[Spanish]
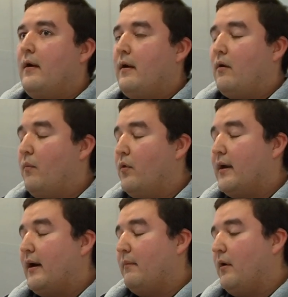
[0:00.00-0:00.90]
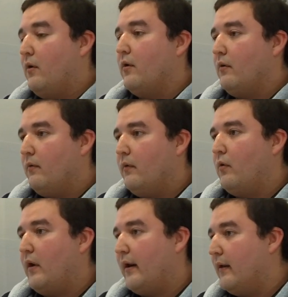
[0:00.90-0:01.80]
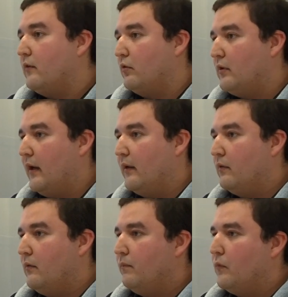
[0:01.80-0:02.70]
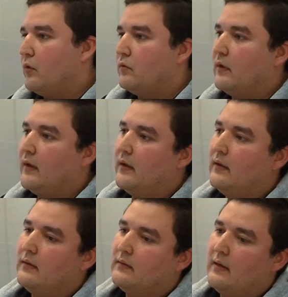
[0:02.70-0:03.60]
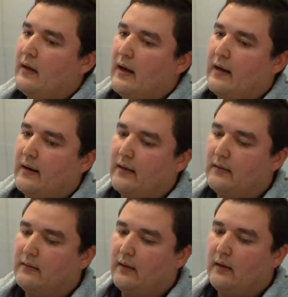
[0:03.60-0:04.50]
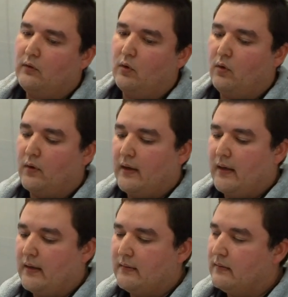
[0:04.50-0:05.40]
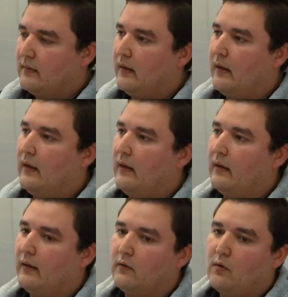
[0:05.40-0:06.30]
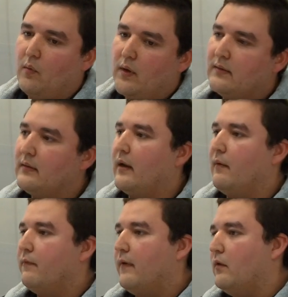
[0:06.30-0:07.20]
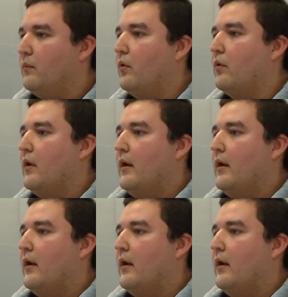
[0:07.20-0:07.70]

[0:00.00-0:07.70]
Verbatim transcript: comunicar mejor con las redes sociales, ¿no? Entonces, a raíz de todo lo que es eh, redes como Instagram, Facebook.